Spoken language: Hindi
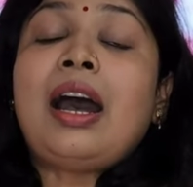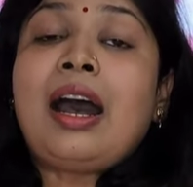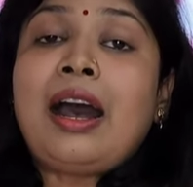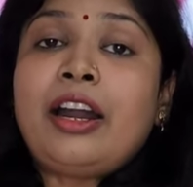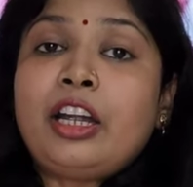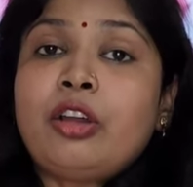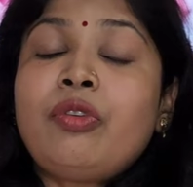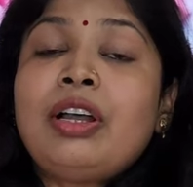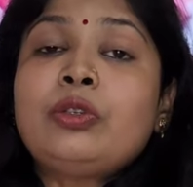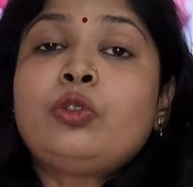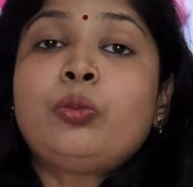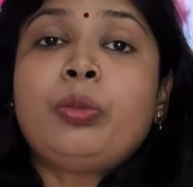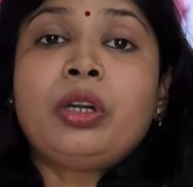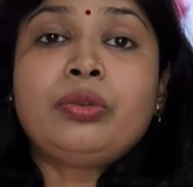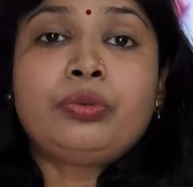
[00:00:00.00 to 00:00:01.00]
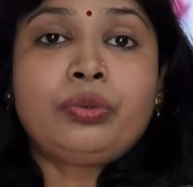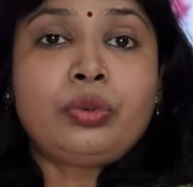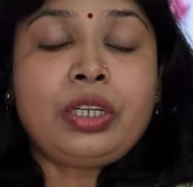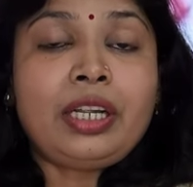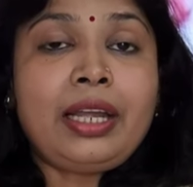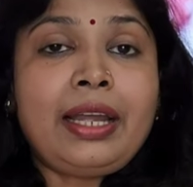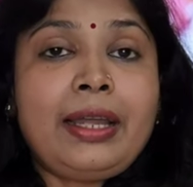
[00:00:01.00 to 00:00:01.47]
आठवां सुपर
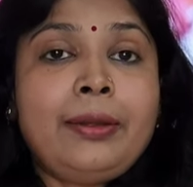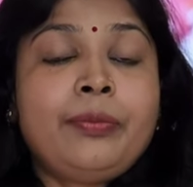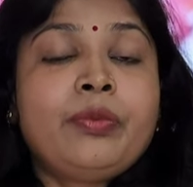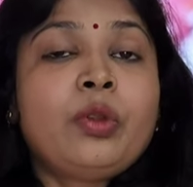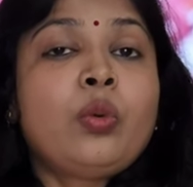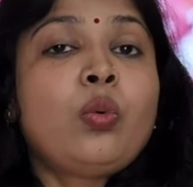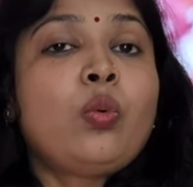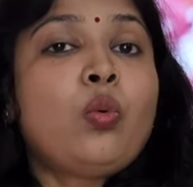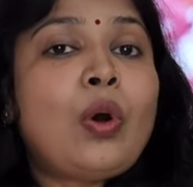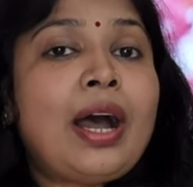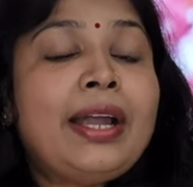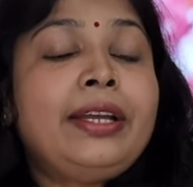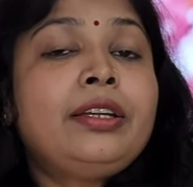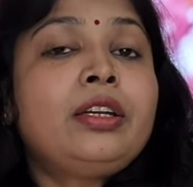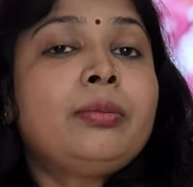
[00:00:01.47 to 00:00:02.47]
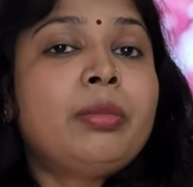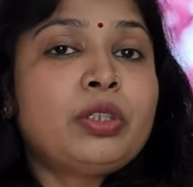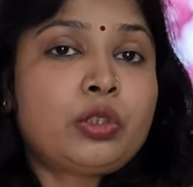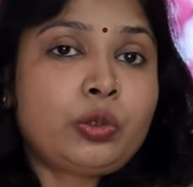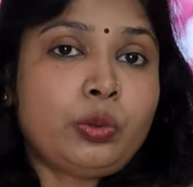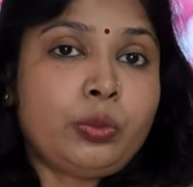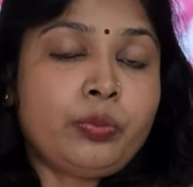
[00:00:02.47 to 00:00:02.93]
फूड है वाइट
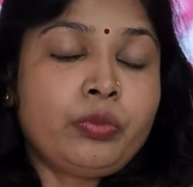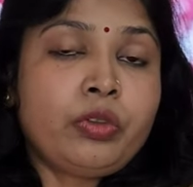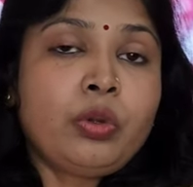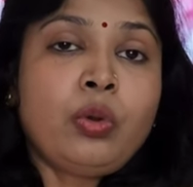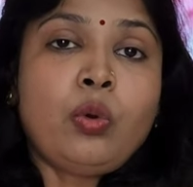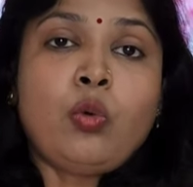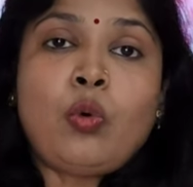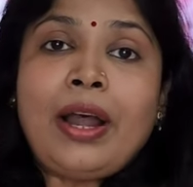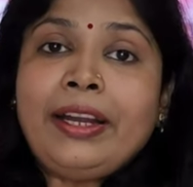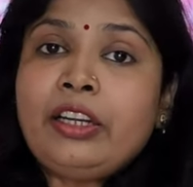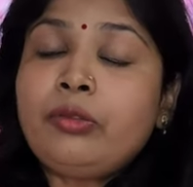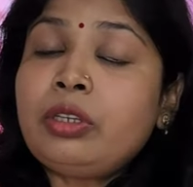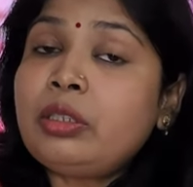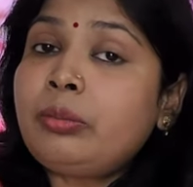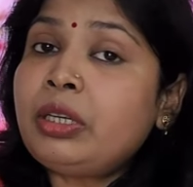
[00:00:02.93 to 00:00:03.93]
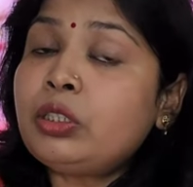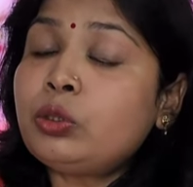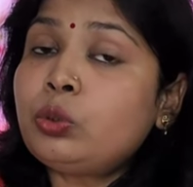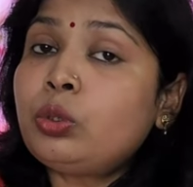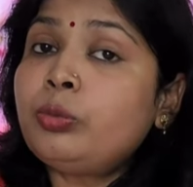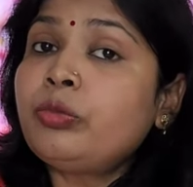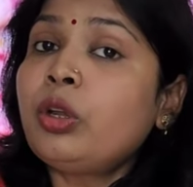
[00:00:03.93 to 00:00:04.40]
मशरूम वाइट
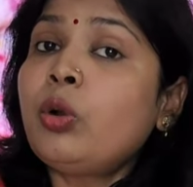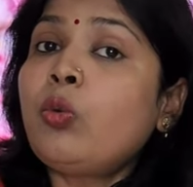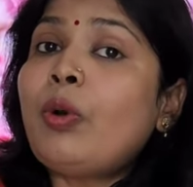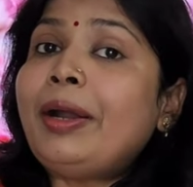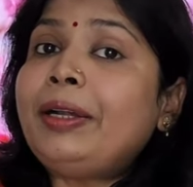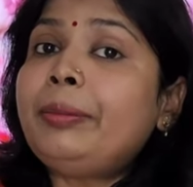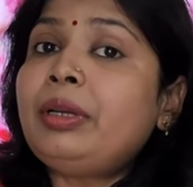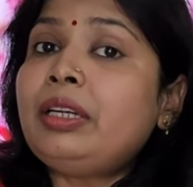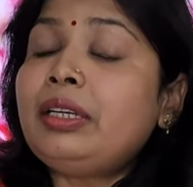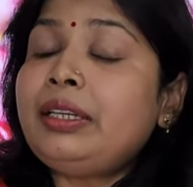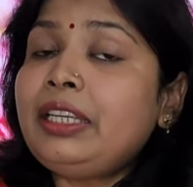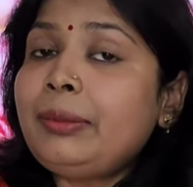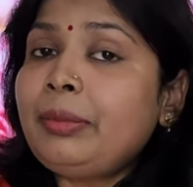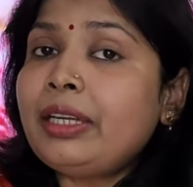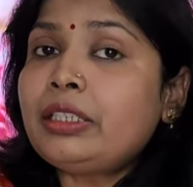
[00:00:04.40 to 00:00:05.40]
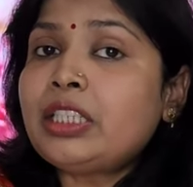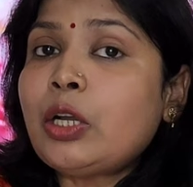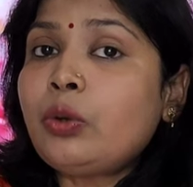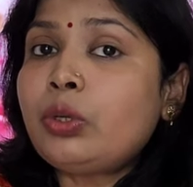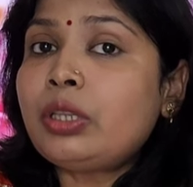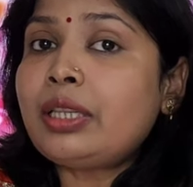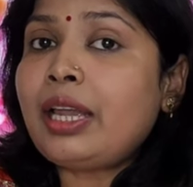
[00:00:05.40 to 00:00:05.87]
मशरूम वाइटमिन डी में अच्छा
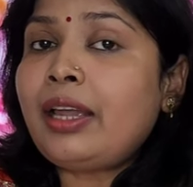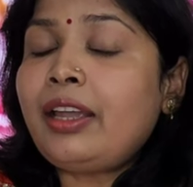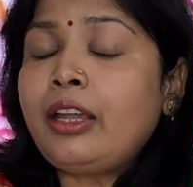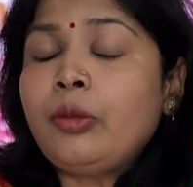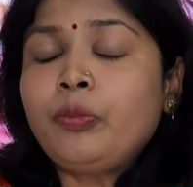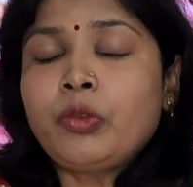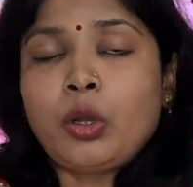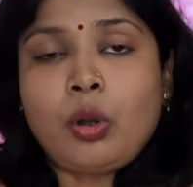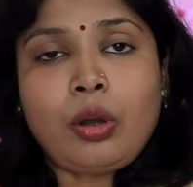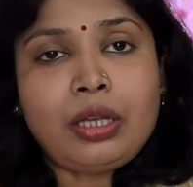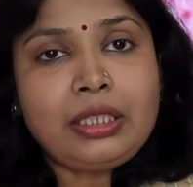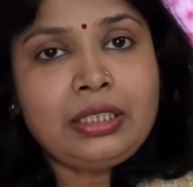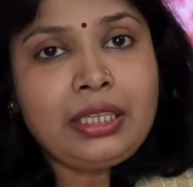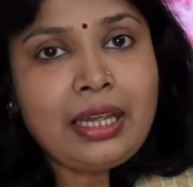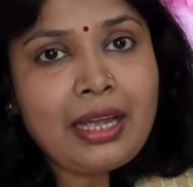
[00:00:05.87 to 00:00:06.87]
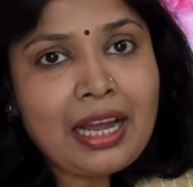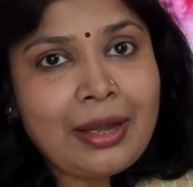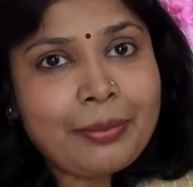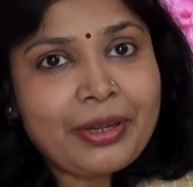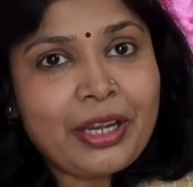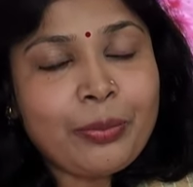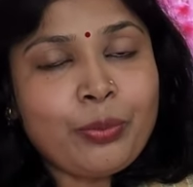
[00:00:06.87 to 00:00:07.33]
होता है और ये
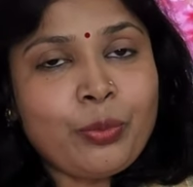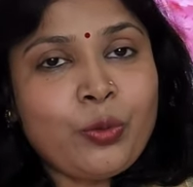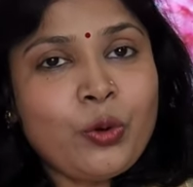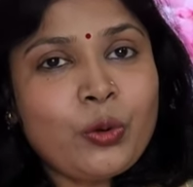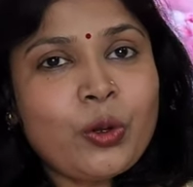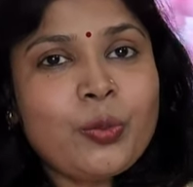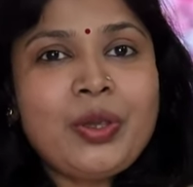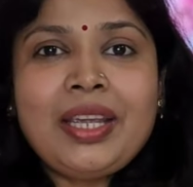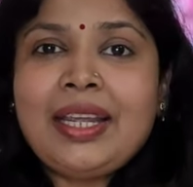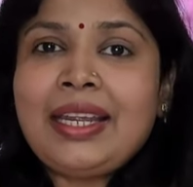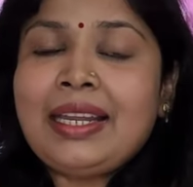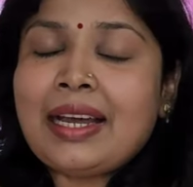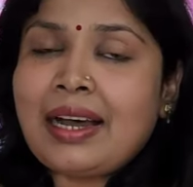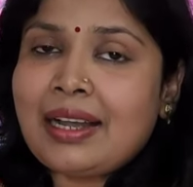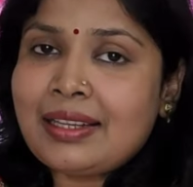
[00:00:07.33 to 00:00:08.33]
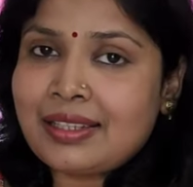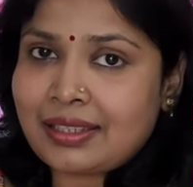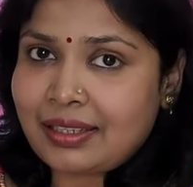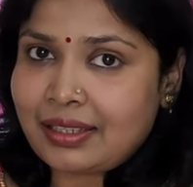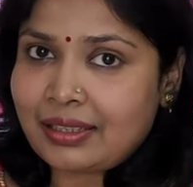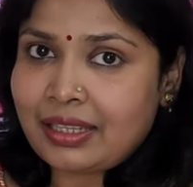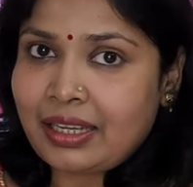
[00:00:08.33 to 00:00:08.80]
आपके मूड को भी इन्हांस
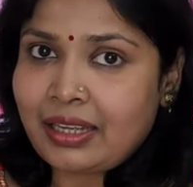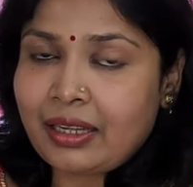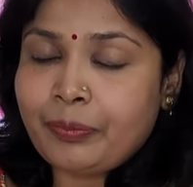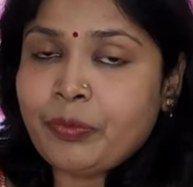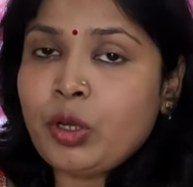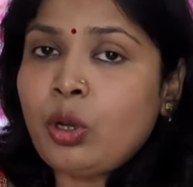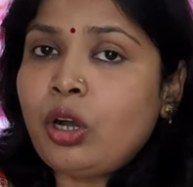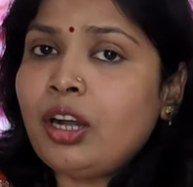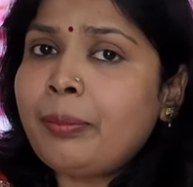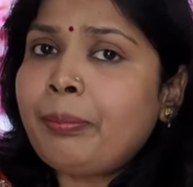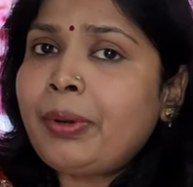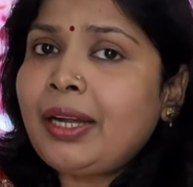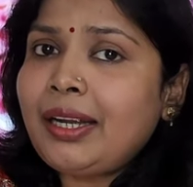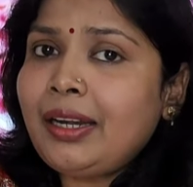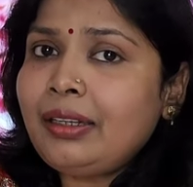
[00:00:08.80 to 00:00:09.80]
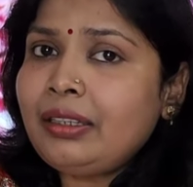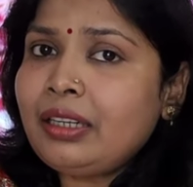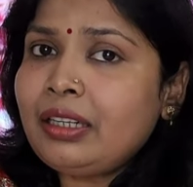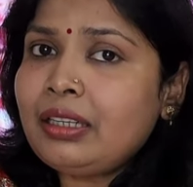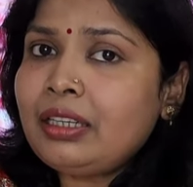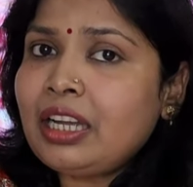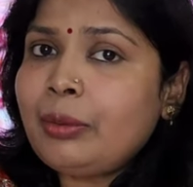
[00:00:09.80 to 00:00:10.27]
करता है और पर
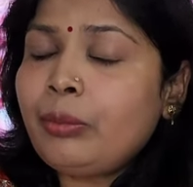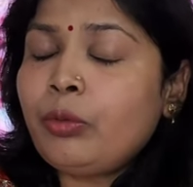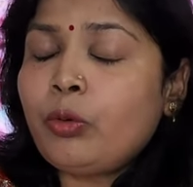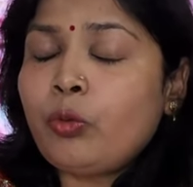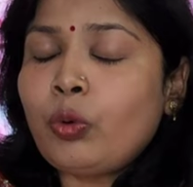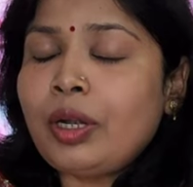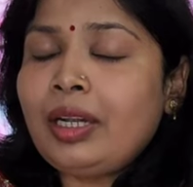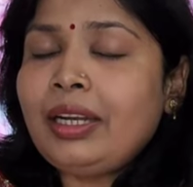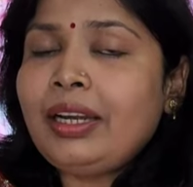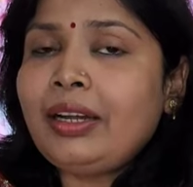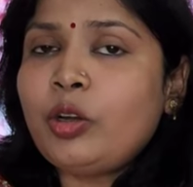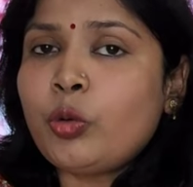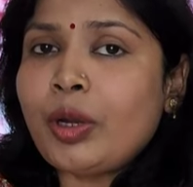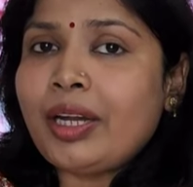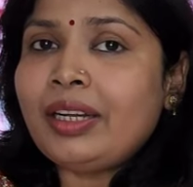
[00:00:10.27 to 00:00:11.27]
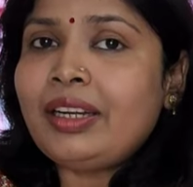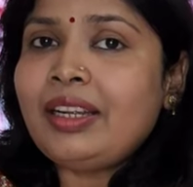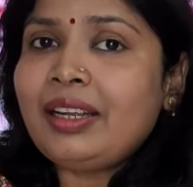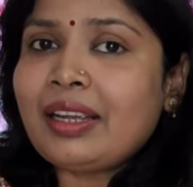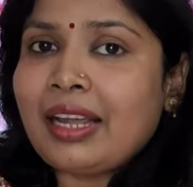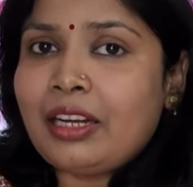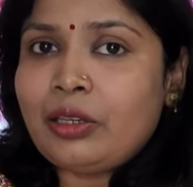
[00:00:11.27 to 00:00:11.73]
हंड्रेड ग्राम ओनली ट्वेंटी
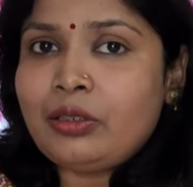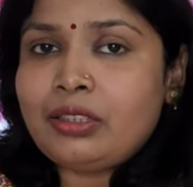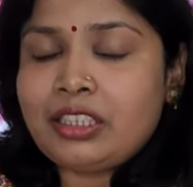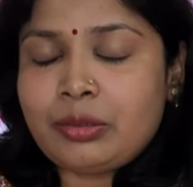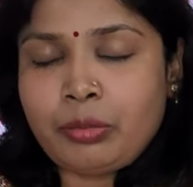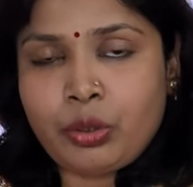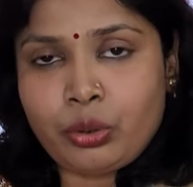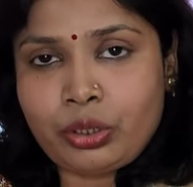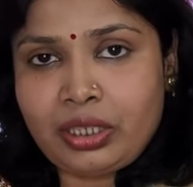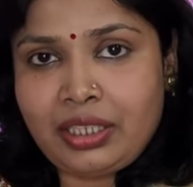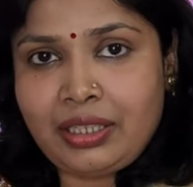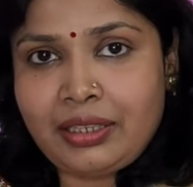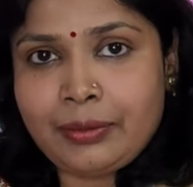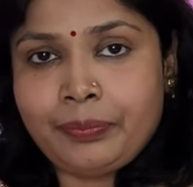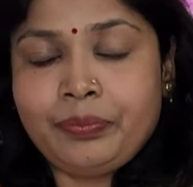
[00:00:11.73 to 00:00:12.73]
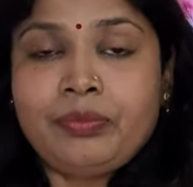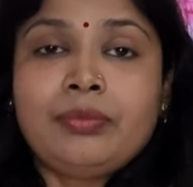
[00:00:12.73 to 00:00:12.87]
कैलोरी इसमें होती है